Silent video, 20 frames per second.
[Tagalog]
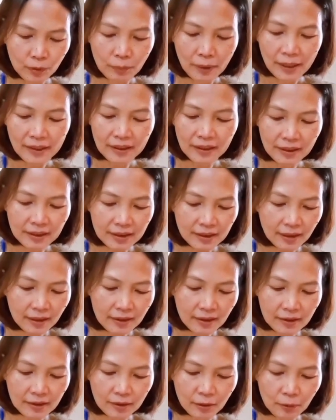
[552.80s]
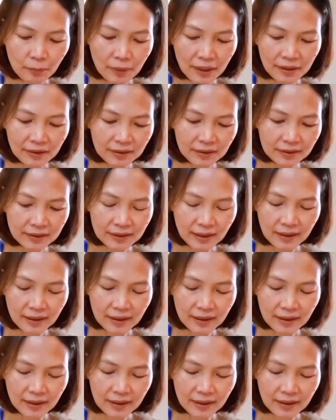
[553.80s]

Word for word: Kumain na rin yung kanina umaga ng